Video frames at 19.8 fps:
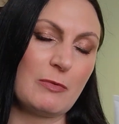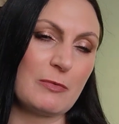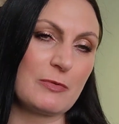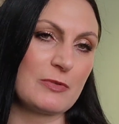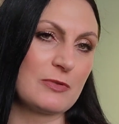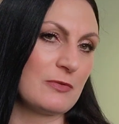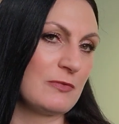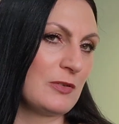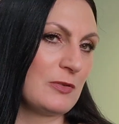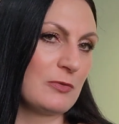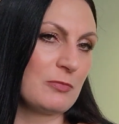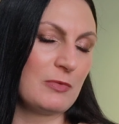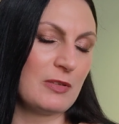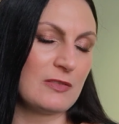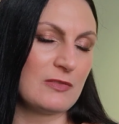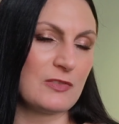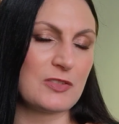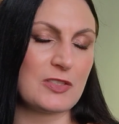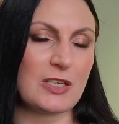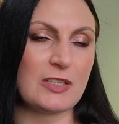po prostu według
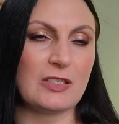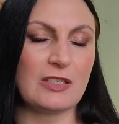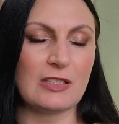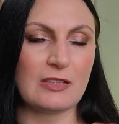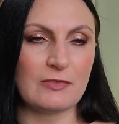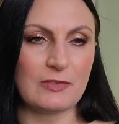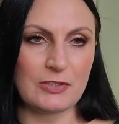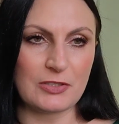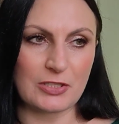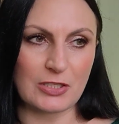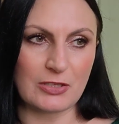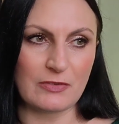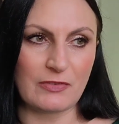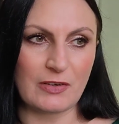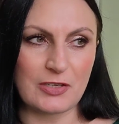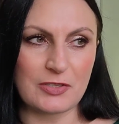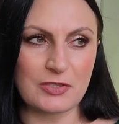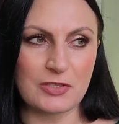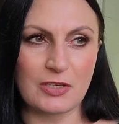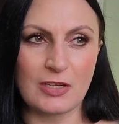mnie zwyczajnie nawilża
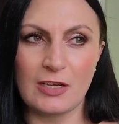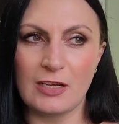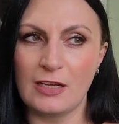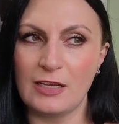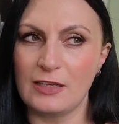twarz